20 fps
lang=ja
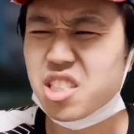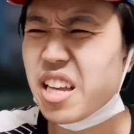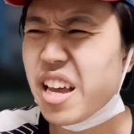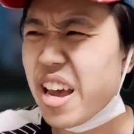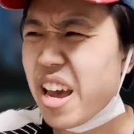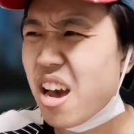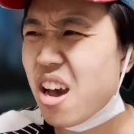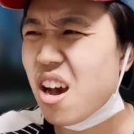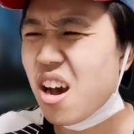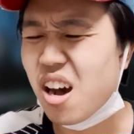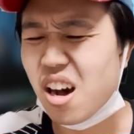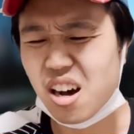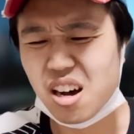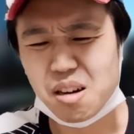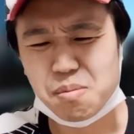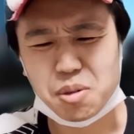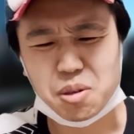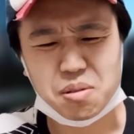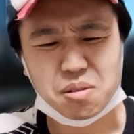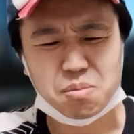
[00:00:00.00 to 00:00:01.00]
していい
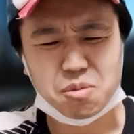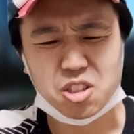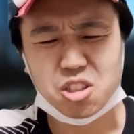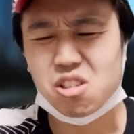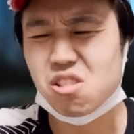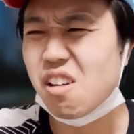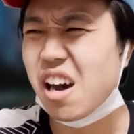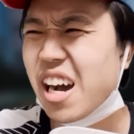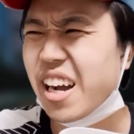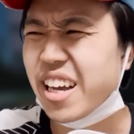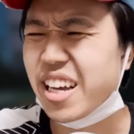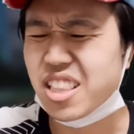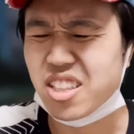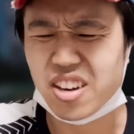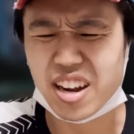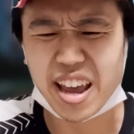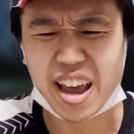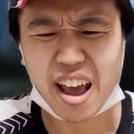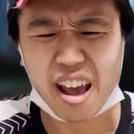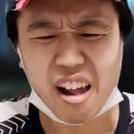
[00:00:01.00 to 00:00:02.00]
あもう戻るわ
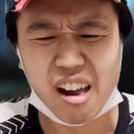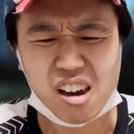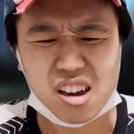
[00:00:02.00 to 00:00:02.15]
アンケートに